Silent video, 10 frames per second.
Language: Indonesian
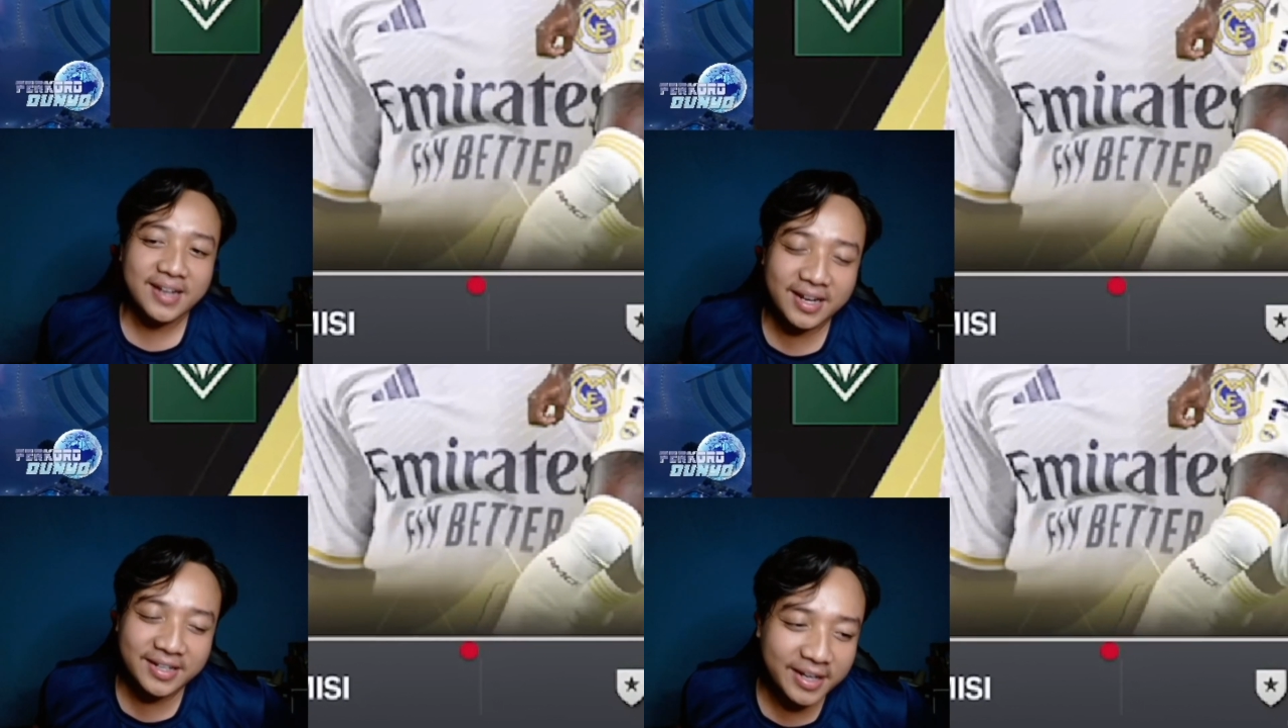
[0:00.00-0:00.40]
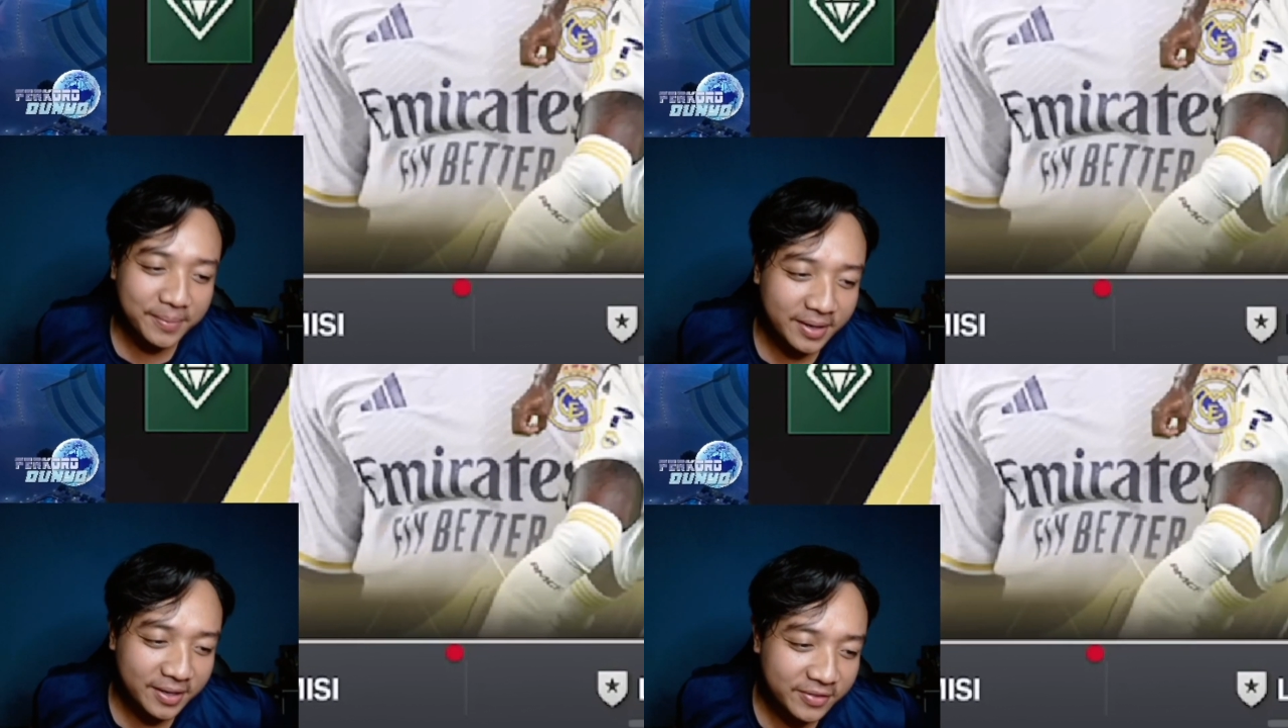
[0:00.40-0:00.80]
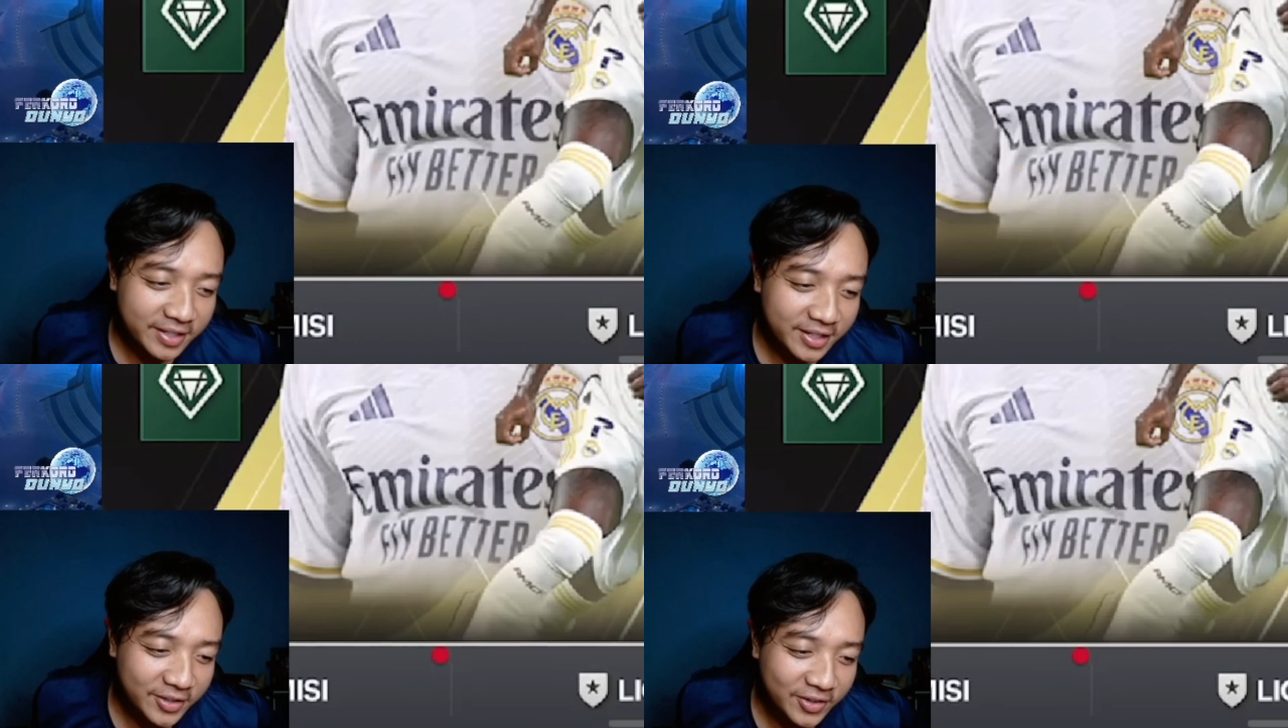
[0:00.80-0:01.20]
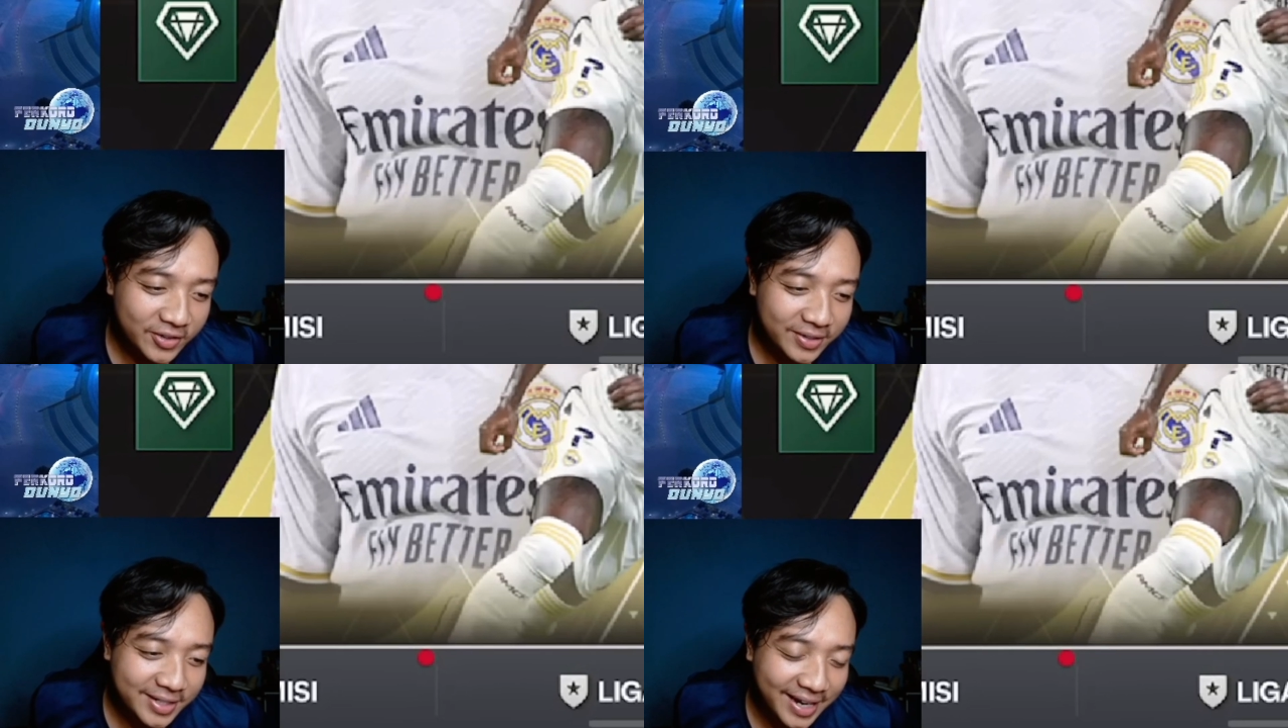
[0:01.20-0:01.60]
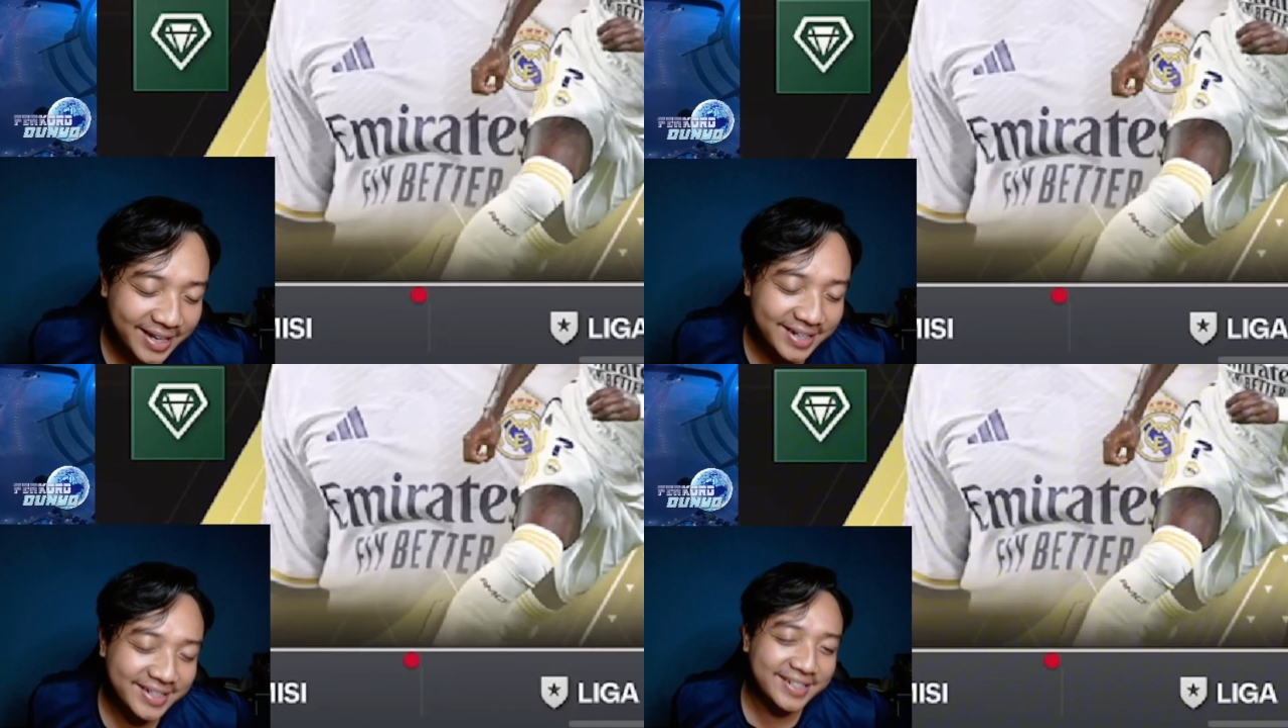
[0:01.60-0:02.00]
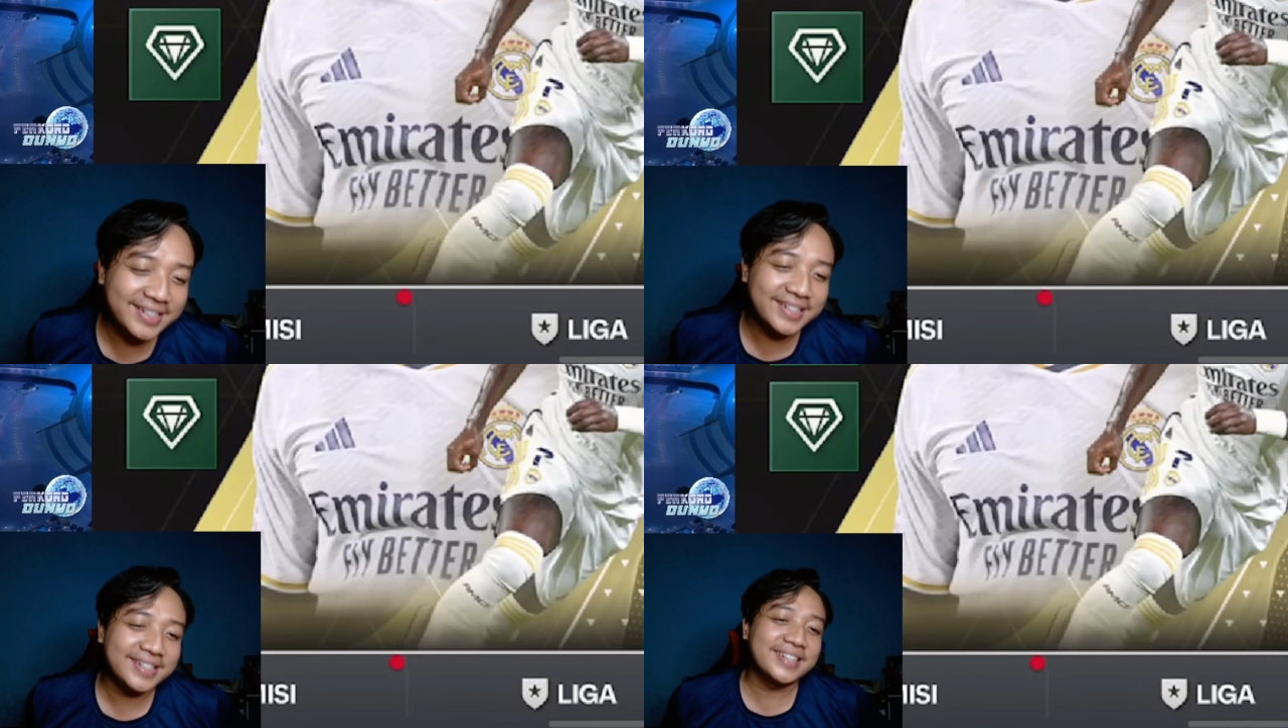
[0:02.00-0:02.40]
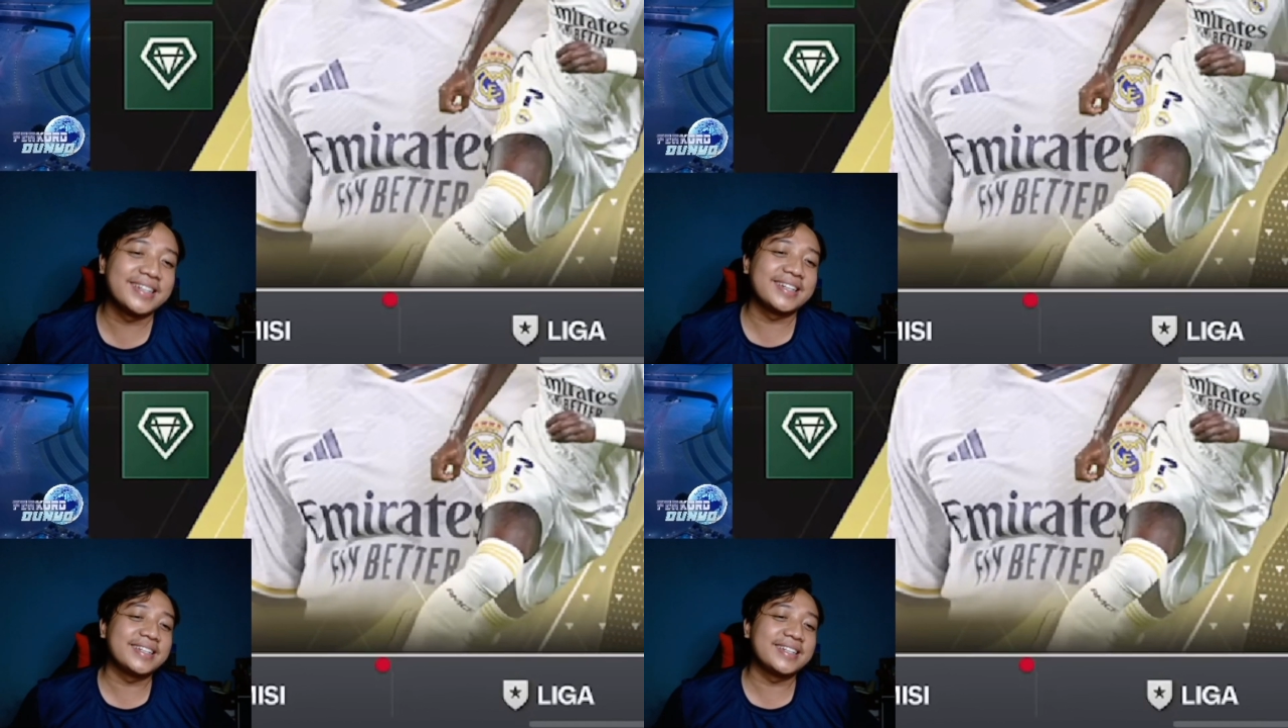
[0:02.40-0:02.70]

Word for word: Dan ya pada video kali ini,